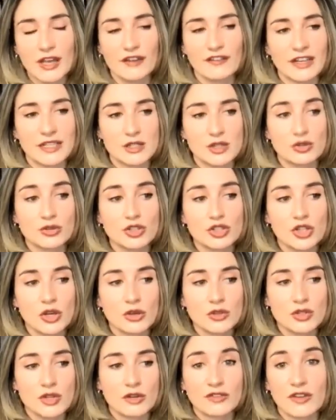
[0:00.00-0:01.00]
Fait que c'est une
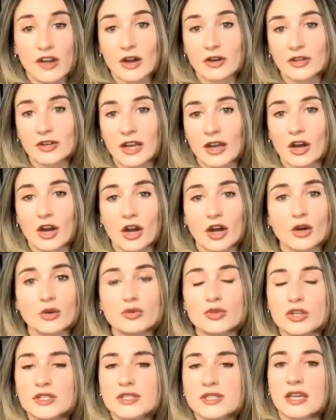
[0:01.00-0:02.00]
chose de faire une erreur
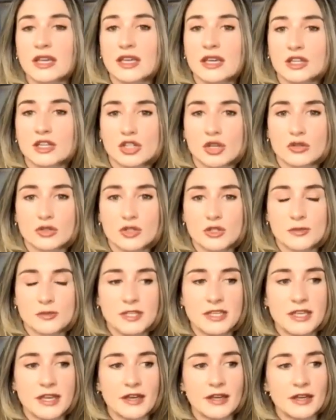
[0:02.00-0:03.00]
ou de dire quelque chose,
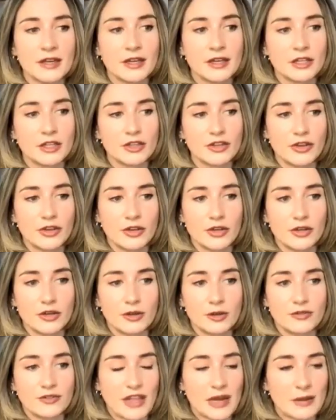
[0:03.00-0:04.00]
puis
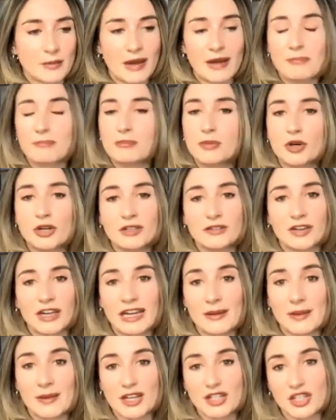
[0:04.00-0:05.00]
de finalement pas livrer
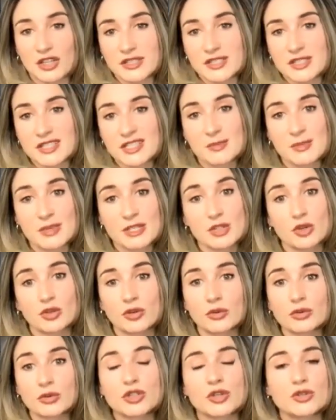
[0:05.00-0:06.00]
la marchandise, mais c'est une
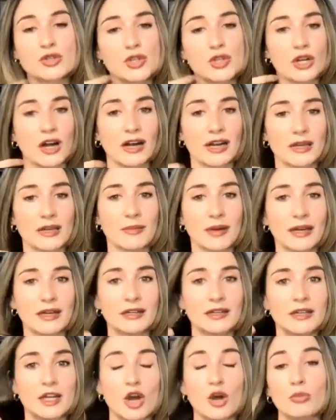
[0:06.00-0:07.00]
autre chose de carrément
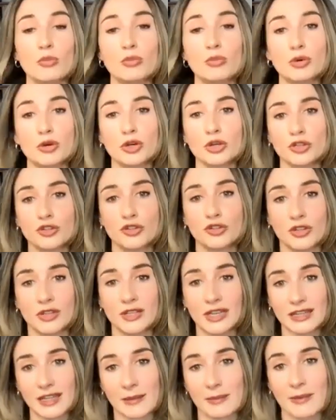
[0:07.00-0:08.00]
pas
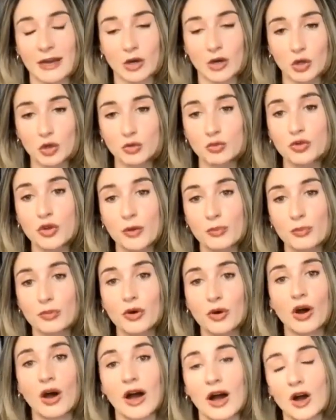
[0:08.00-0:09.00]
tenir ta parole ou de
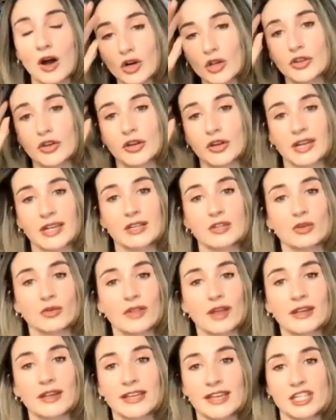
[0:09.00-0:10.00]
pas honorer
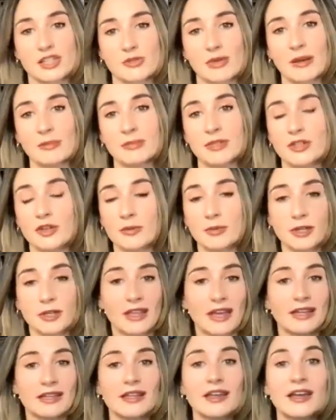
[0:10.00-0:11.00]
ton engagement, puis de
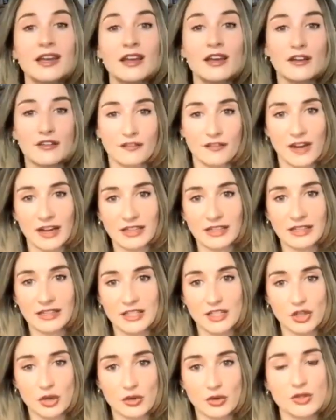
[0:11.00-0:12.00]
peut-être faire des
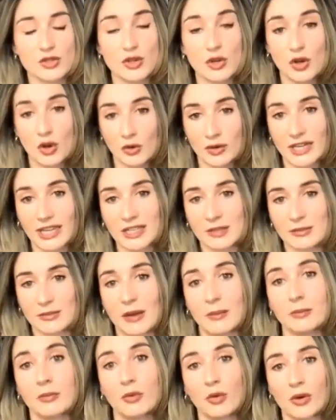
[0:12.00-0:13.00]
choses
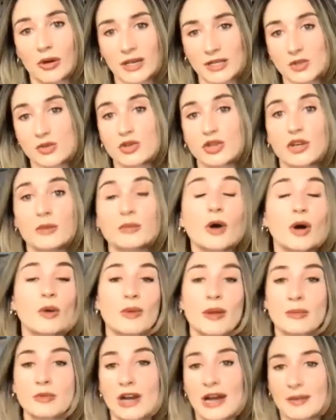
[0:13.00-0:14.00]
concrètement pour résoudre le
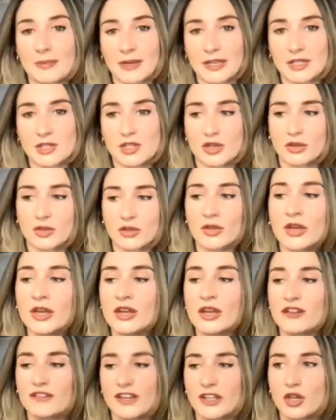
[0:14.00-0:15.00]
problème de la personne.
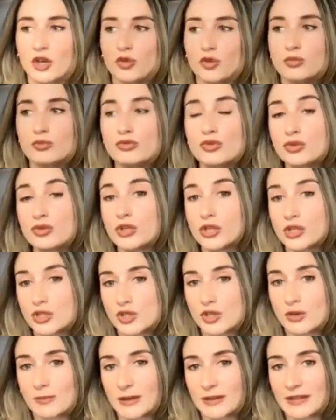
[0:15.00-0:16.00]
Fait qu'il y a eu beaucoup de
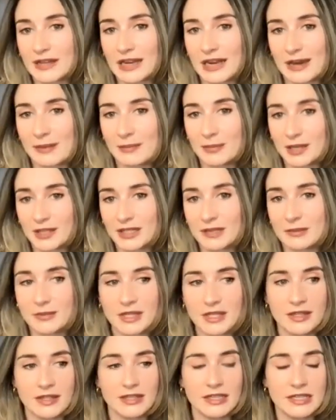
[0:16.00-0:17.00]
ça pendant la
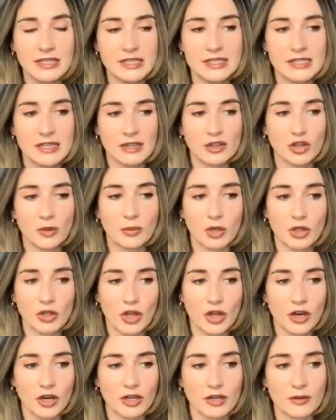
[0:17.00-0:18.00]
pandémie, des
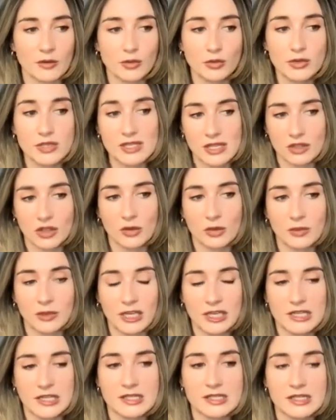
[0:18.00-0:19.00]
entrepreneurs ou des
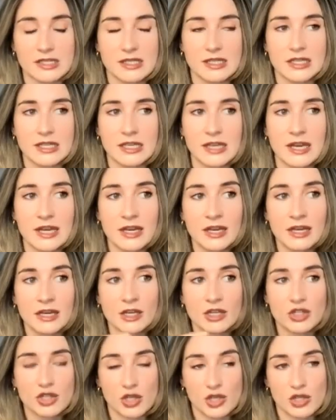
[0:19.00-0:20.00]
entreprises qui
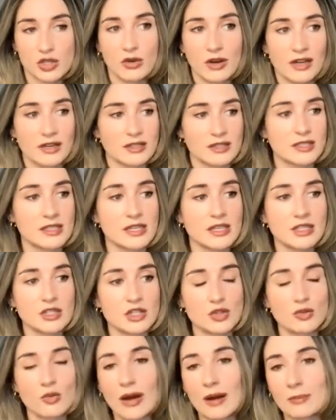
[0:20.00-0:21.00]
se sont lancés,
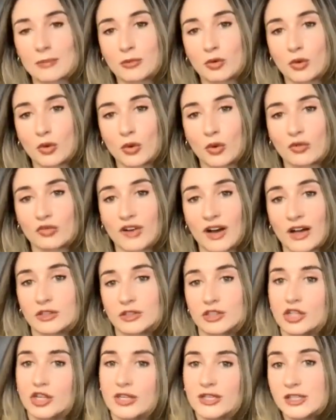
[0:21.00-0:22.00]
soit pour
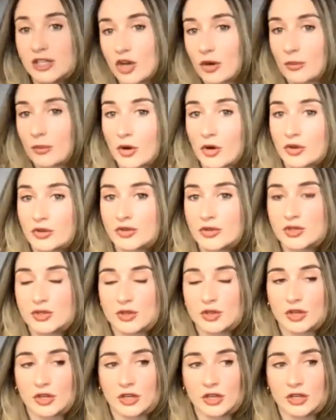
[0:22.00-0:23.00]
vendre le
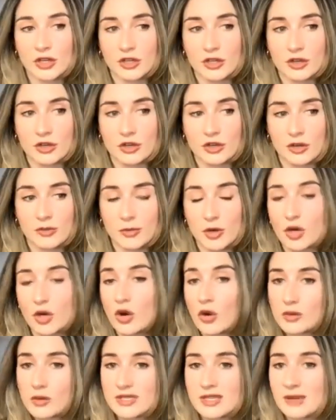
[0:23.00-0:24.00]
e-commerce, euh, comme le
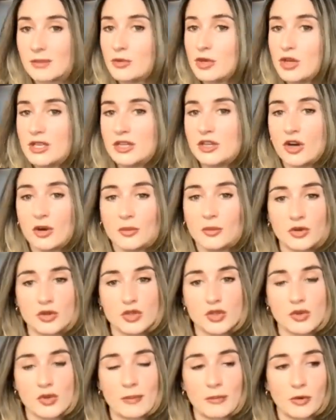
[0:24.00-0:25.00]
concept de
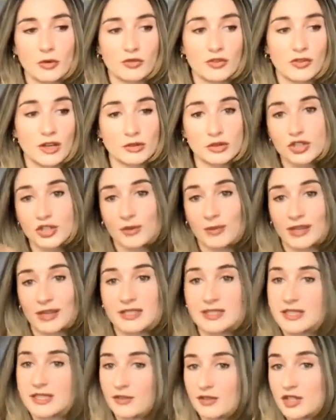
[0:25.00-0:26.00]
e-commerce, soit pour vendre justement
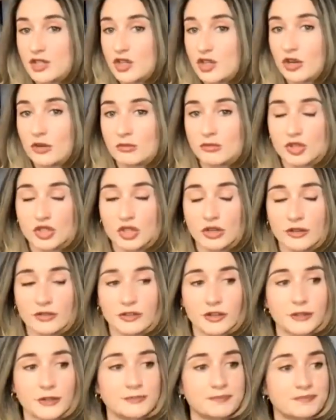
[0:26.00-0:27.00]
des services comme
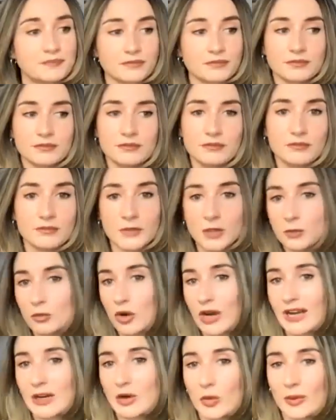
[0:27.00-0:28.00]
j'offre
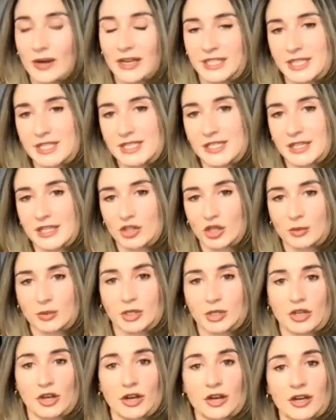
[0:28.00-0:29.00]
pour accompagner des
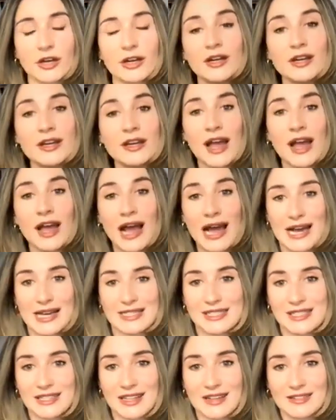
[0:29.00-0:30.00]
entrepreneurs à
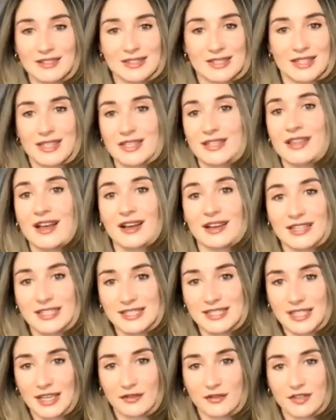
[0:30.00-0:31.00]
se lancer dans les
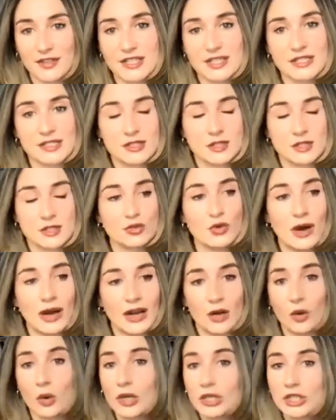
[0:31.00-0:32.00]
services ou à
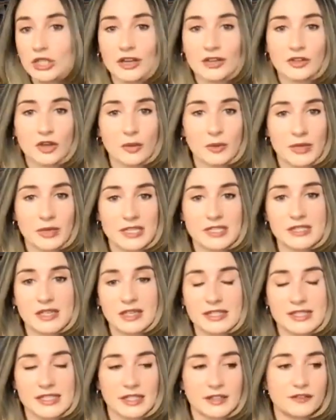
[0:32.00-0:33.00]
croître leur entreprise dans
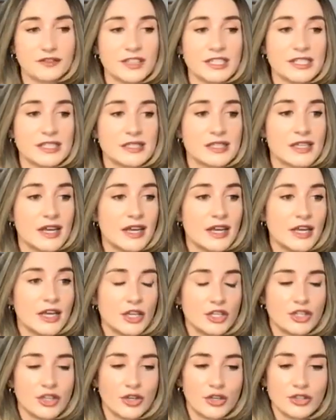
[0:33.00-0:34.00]
les services.
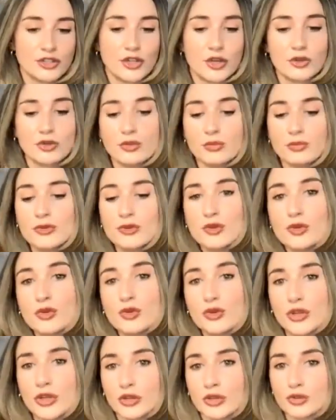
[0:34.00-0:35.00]
Il y a, eu
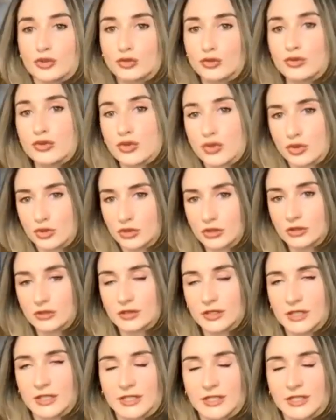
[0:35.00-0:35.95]
beaucoup de tout ça.